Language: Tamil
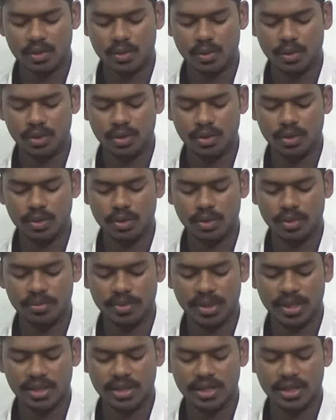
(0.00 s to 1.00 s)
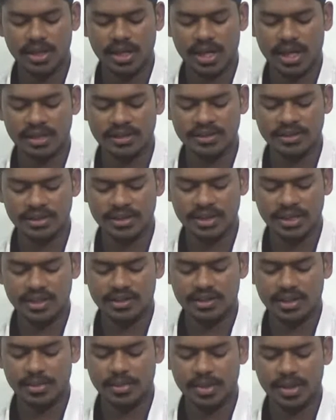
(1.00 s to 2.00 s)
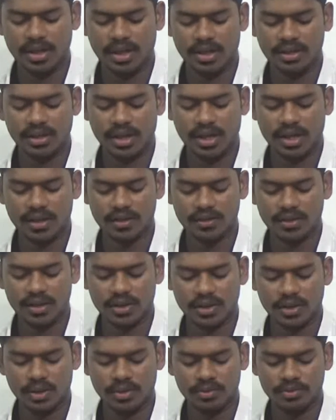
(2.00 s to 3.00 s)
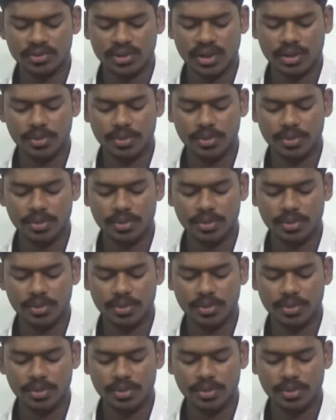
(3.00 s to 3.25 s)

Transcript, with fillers: கொடுங்கோன்மைக்கு அஞ்சி தமிழ்நாட்டு அரசர்களும்